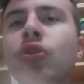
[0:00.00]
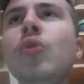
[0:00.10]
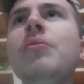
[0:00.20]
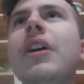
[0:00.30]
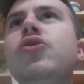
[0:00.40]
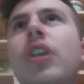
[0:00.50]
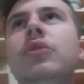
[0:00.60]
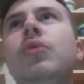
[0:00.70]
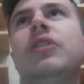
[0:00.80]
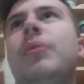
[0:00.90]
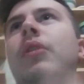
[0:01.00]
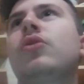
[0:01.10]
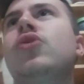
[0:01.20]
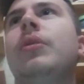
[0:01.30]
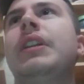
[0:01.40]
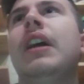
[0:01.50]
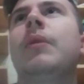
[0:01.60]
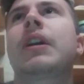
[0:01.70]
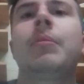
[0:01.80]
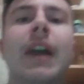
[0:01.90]
bel giocatore, speriamo che ce lo vendiamo, Che
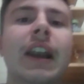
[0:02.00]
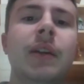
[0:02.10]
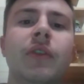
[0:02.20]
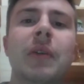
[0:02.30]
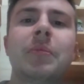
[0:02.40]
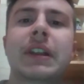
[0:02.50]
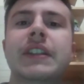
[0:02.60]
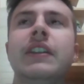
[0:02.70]
Barella mi fa impazzire